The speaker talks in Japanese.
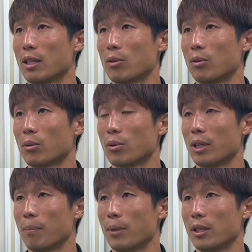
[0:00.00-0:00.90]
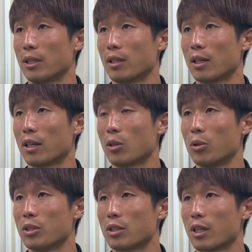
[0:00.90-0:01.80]
最後のところでやっぱり引き分けに
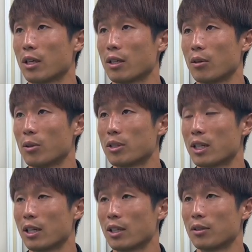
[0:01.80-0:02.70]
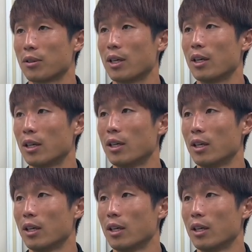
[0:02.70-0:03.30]
追いつき、追いつかれないとか、